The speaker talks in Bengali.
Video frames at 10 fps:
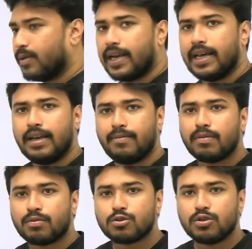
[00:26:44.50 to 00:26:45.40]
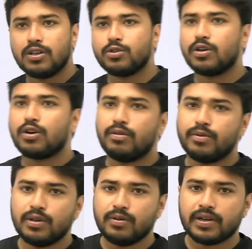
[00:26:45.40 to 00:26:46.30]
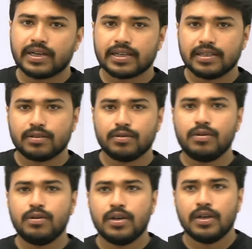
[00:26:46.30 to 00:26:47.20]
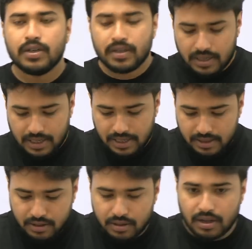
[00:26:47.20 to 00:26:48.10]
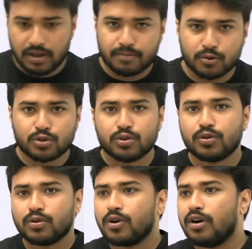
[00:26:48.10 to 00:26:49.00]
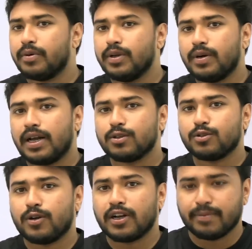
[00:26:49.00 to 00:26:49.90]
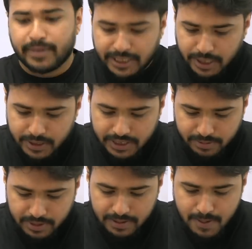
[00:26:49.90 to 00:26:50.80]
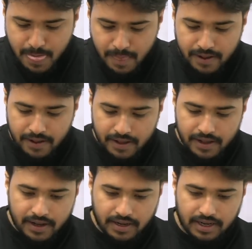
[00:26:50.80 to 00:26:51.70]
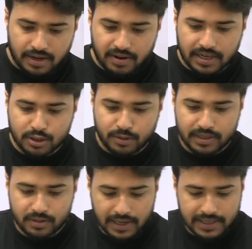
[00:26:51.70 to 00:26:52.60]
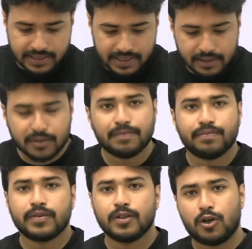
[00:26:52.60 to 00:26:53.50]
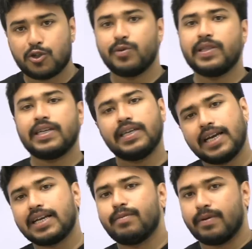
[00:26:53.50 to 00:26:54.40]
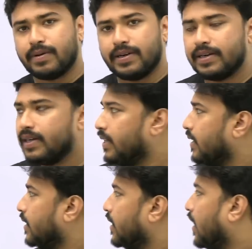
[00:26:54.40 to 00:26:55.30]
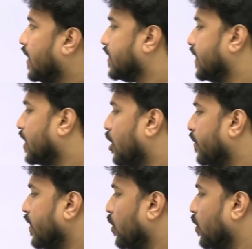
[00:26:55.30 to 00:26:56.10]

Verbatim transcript: তো এখানে আমরা প্রশ্ন আলোচনা কম হলেও অনেক কিন্তু প্রশ্ন কম হলেও আলোচনা অনেক বেশি হয়েছে বলে অনেক সময় চলে গেছে তাই তো অসুবিধা নেই একই ব্যাপার আচ্ছা এটা হবে